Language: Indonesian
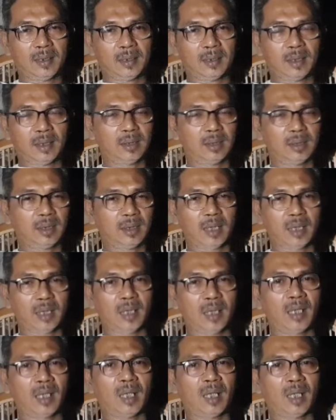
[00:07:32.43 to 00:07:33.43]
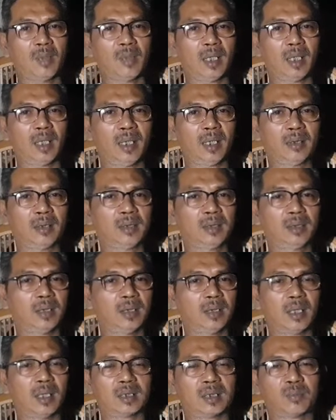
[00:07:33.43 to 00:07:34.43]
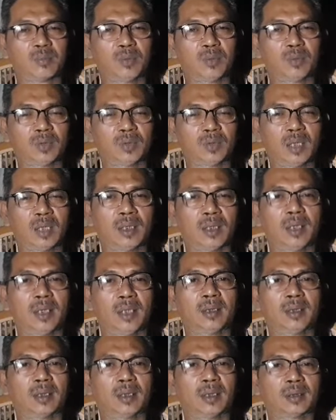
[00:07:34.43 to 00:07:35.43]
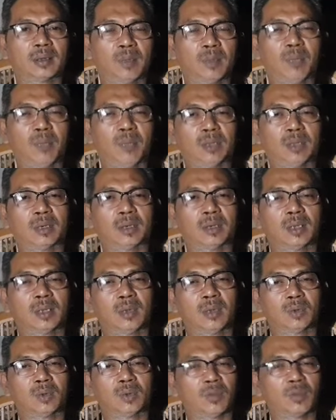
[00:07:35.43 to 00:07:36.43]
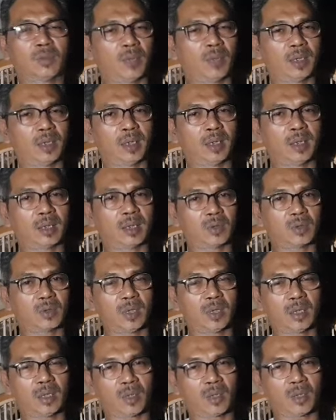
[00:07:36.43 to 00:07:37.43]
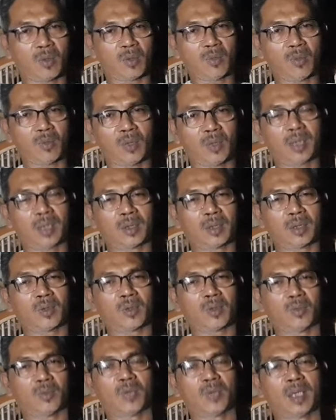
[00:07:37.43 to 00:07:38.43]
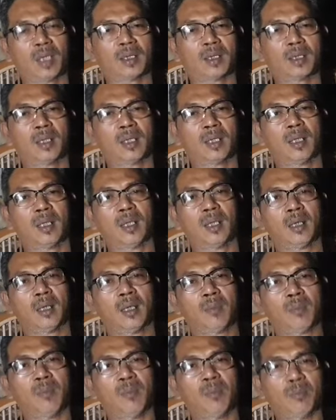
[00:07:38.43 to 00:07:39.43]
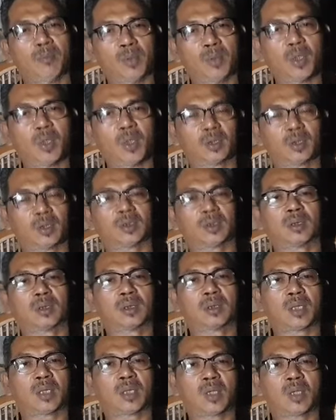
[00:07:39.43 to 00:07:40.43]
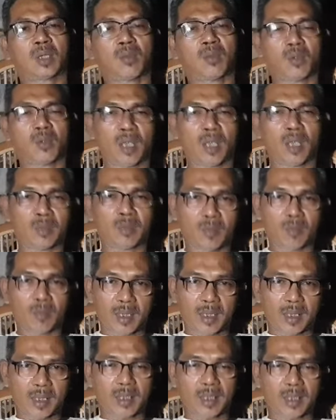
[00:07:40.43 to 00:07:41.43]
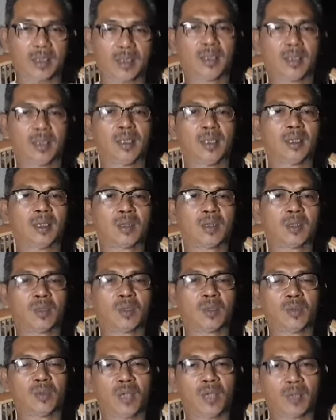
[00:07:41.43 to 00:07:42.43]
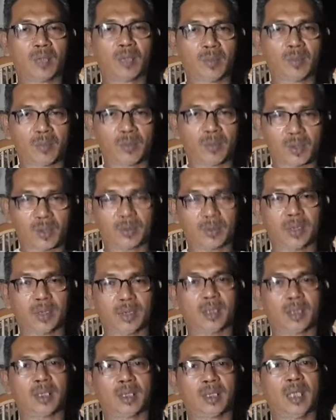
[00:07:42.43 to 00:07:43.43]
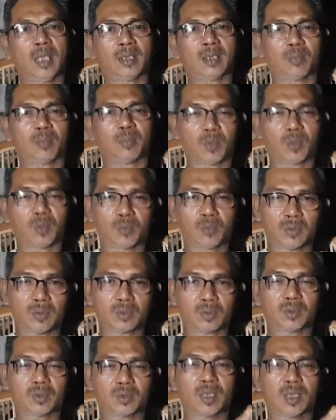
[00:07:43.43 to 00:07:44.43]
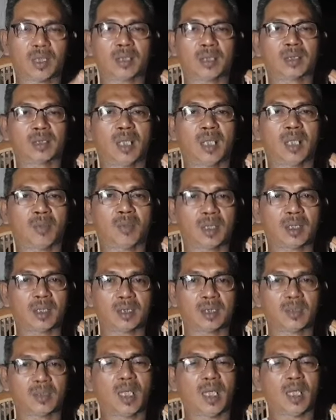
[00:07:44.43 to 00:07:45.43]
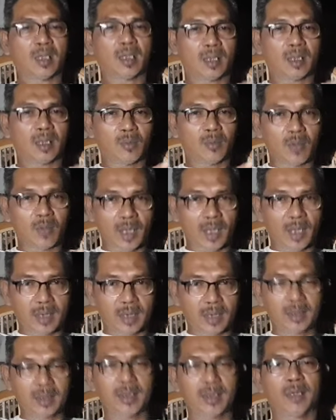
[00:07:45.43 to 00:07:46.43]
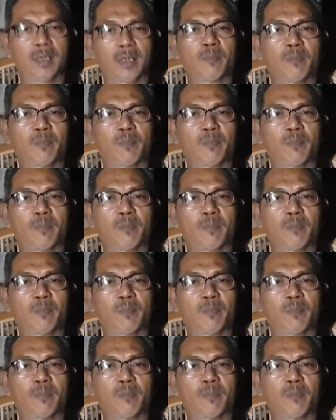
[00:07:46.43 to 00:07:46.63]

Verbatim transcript: Dan tidak ada nama lain, tidak ada sebutan lain yang tepat untuk mereka kecuali kerombolan-kerombolan pembuhot, kerombolan pemakar, kerombolan pemberontak. Hanya belum diwujudkan secara masif. Dan mulai hari ini,